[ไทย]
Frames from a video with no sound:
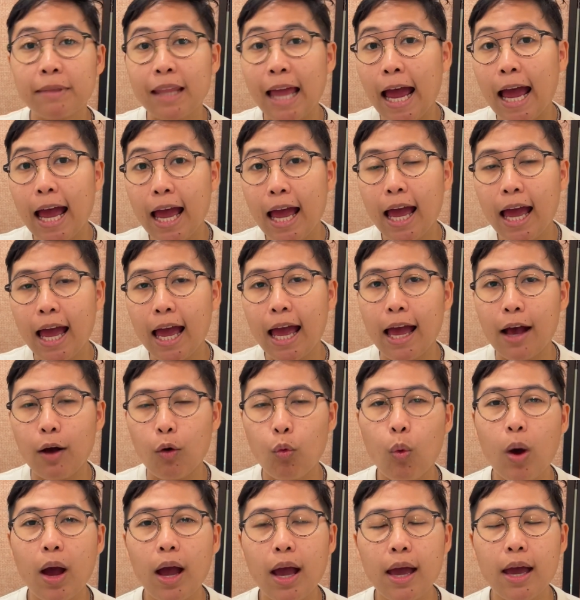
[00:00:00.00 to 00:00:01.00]
ถ้าหาก
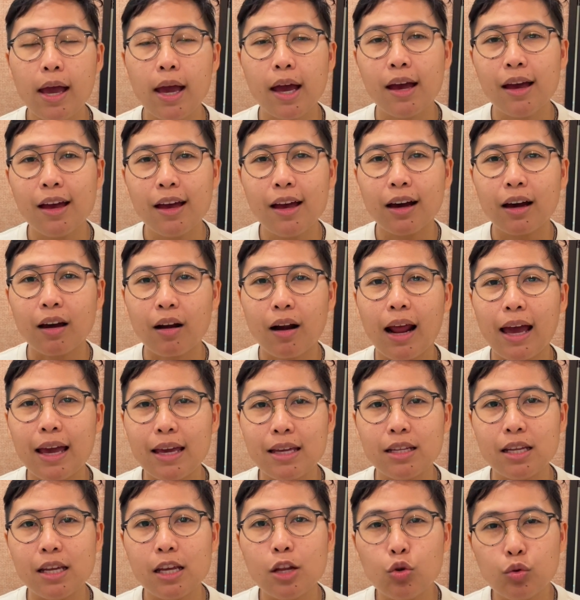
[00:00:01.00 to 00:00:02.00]
ว่าใคร
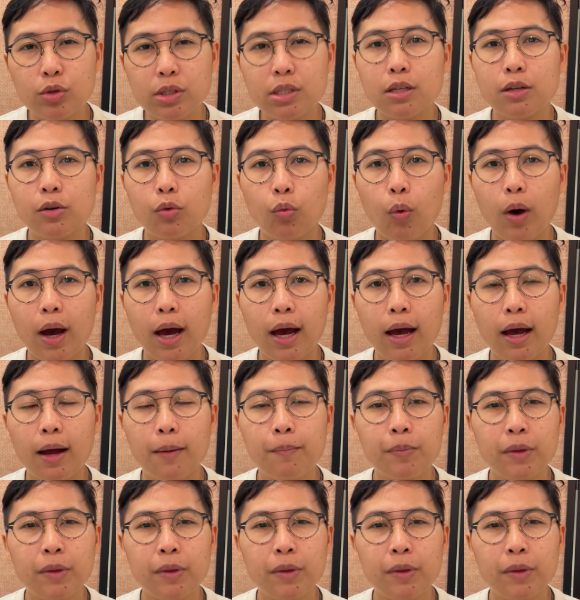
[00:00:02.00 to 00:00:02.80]
ที่รู้สึกว่า